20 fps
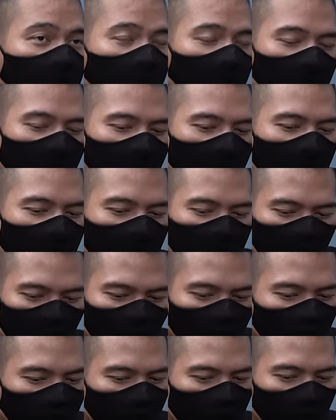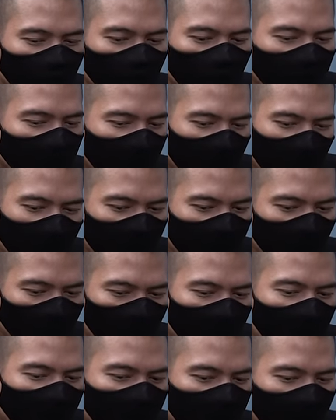ya udah nggak ada
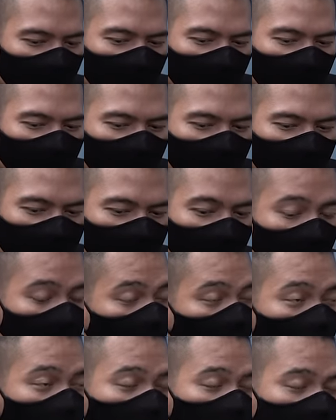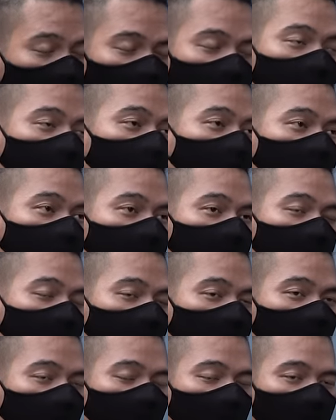bug yang kayak dark mode gitu-gitu sih
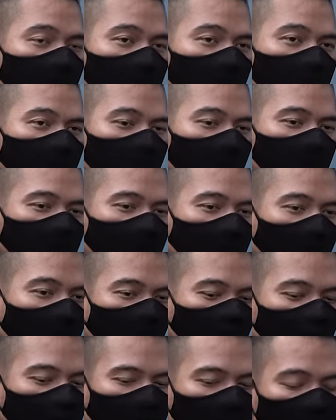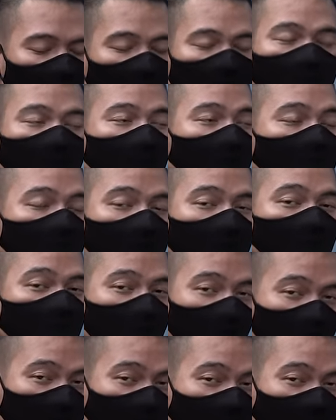karena memang yang dark mode kemarin emang